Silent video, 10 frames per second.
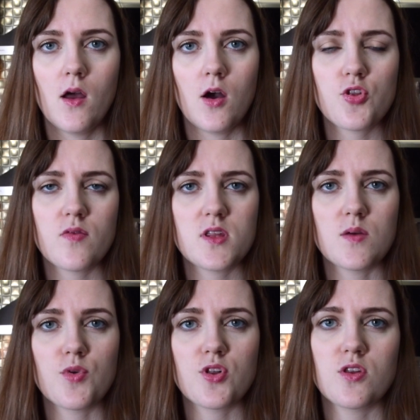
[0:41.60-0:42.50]

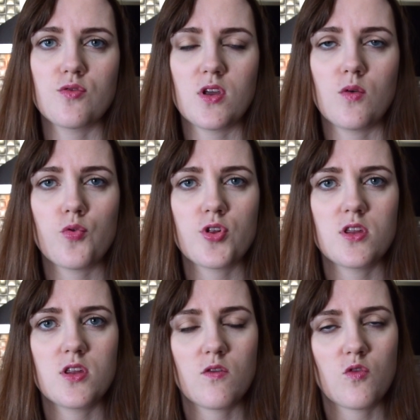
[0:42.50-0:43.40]
Oczywiście możecie tutaj
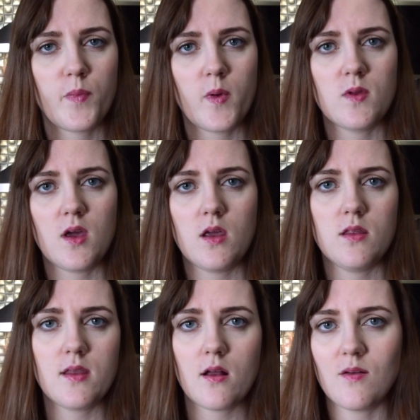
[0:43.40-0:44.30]
użyć zupełnie
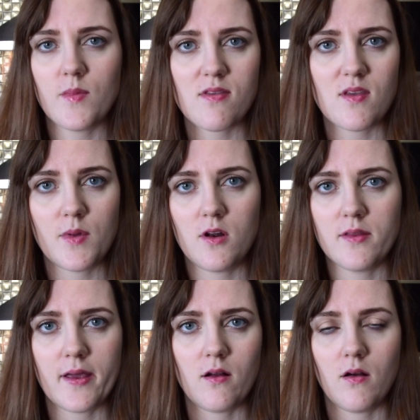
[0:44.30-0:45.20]
innego mięsa
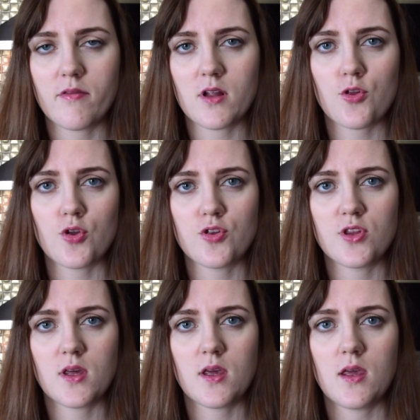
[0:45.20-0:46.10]
mielonego, w
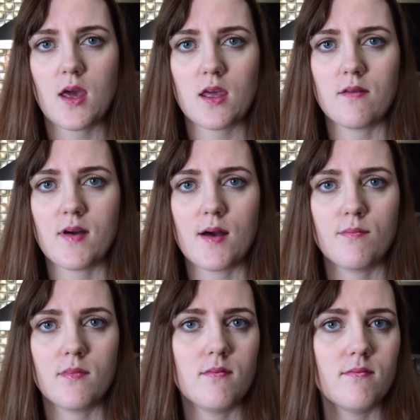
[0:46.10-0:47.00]
zależności jaki Wam
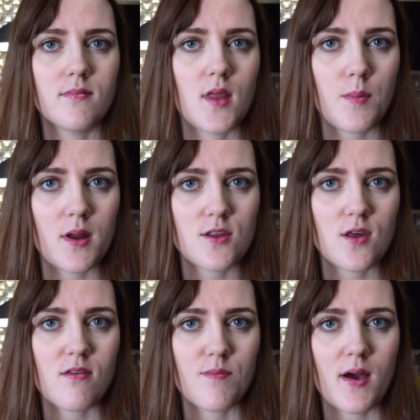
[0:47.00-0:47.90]
mm,
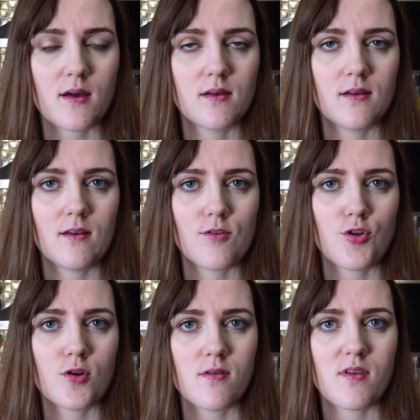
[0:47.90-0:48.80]
najbardziej smak e,
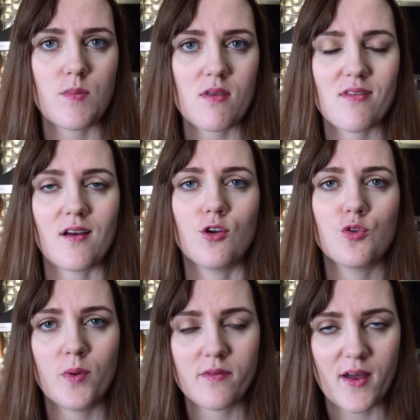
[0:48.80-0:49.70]
czy rodzaj mięsa
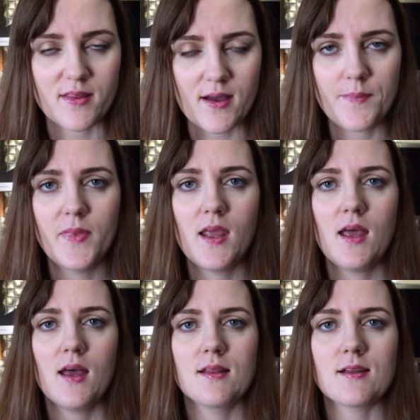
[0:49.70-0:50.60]
odpowiada.
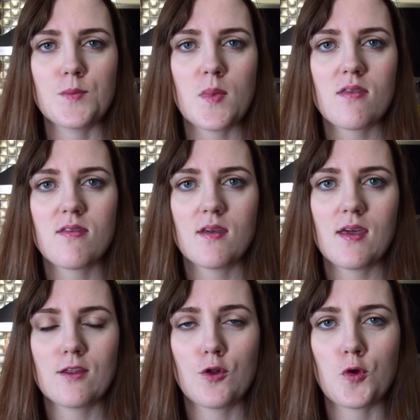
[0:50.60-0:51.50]
Natomiast
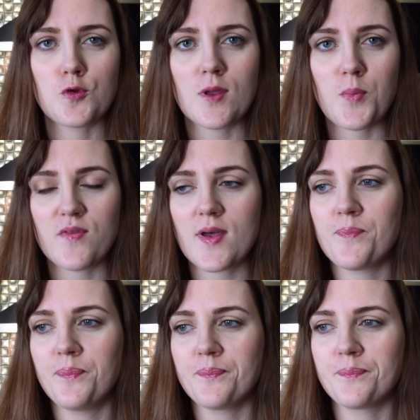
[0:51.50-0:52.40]
ja tylko tutaj
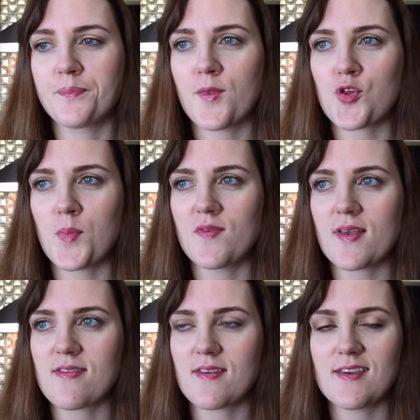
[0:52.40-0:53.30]
powiem, mm, żeby
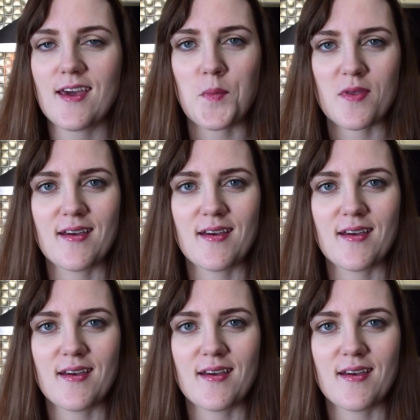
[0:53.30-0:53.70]
Was e, jakby